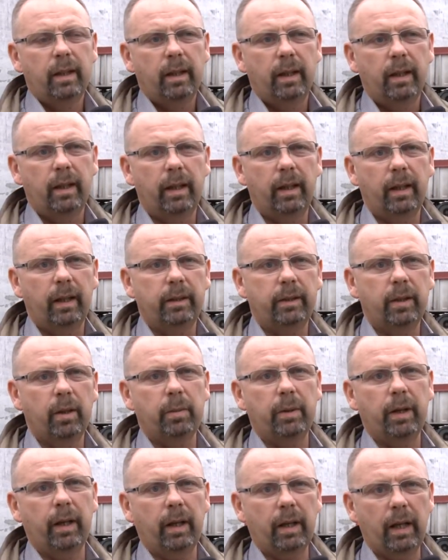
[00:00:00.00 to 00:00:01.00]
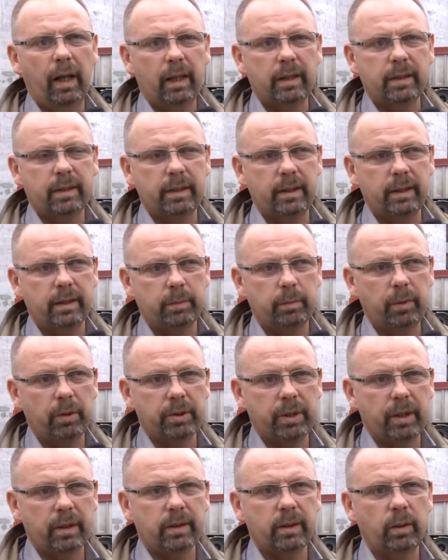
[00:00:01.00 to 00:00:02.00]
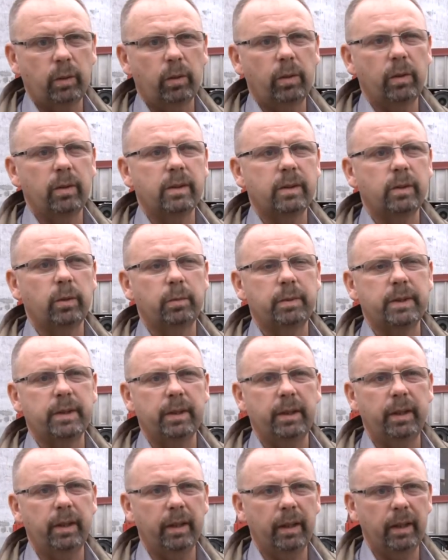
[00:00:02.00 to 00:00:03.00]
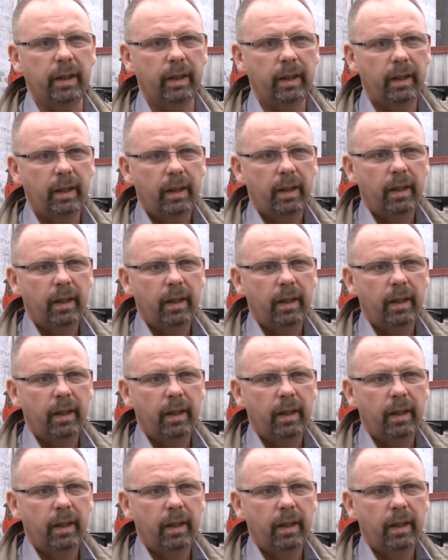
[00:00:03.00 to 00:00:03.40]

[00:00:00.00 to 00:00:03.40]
E, dobrej klasy, zboża są konsumpcyjne,